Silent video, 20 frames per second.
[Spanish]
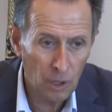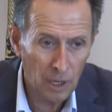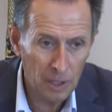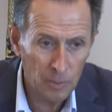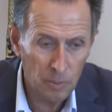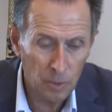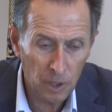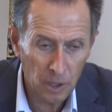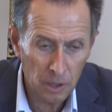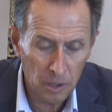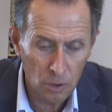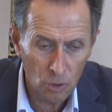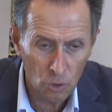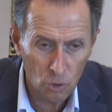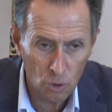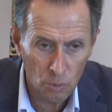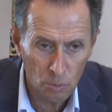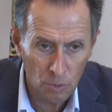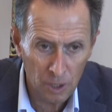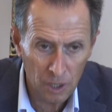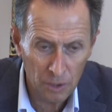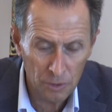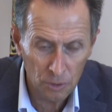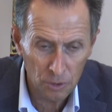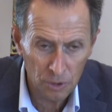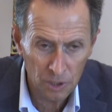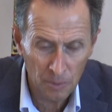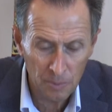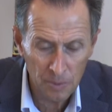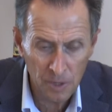la Diputación como el
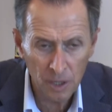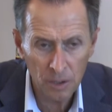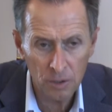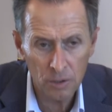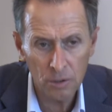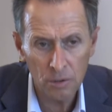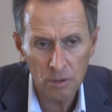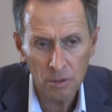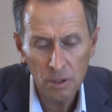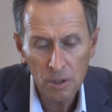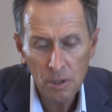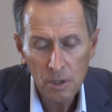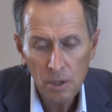Ayuntamiento,